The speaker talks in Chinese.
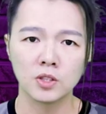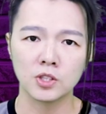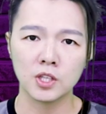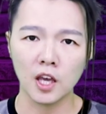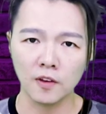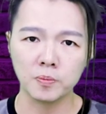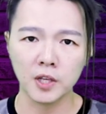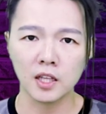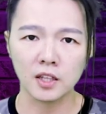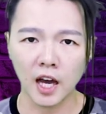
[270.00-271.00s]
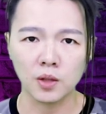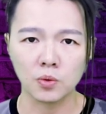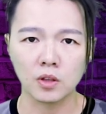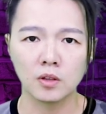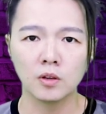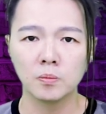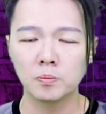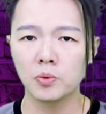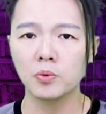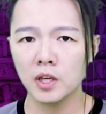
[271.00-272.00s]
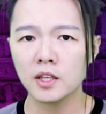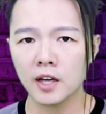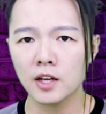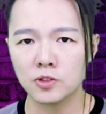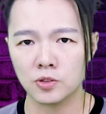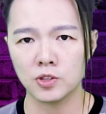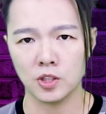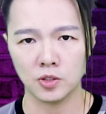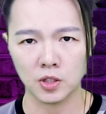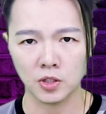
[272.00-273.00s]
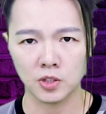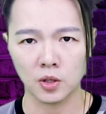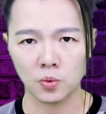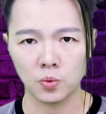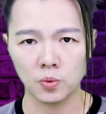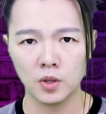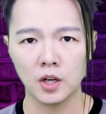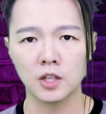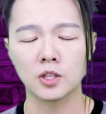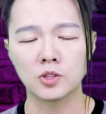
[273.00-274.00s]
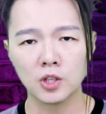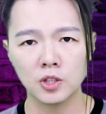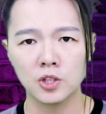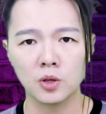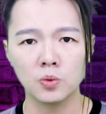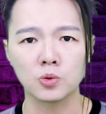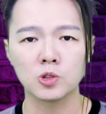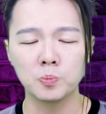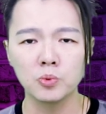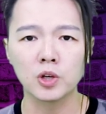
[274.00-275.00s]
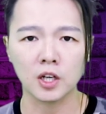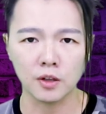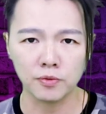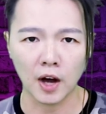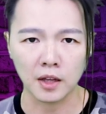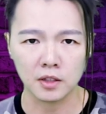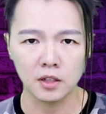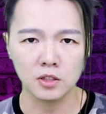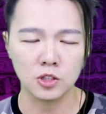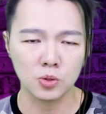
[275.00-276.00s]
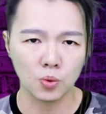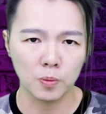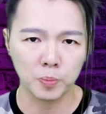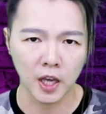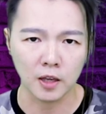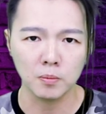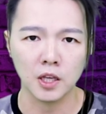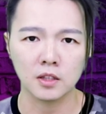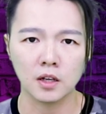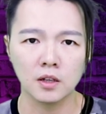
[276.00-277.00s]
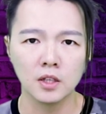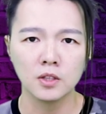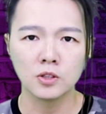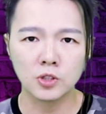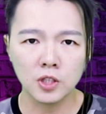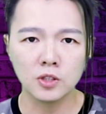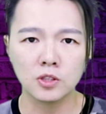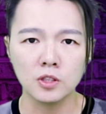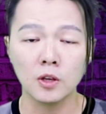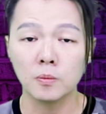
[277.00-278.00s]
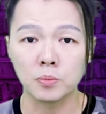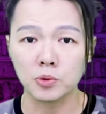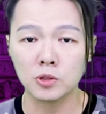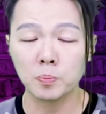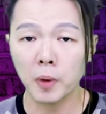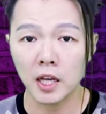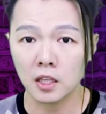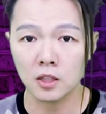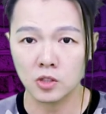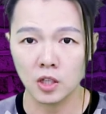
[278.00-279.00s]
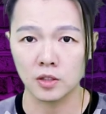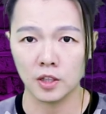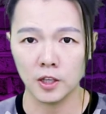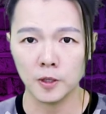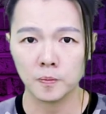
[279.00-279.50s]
这些 FBI 的探员不应该执行这个任务，而且这个任务是不合法的，而且是对平民的，甚至不是拜登的政敌。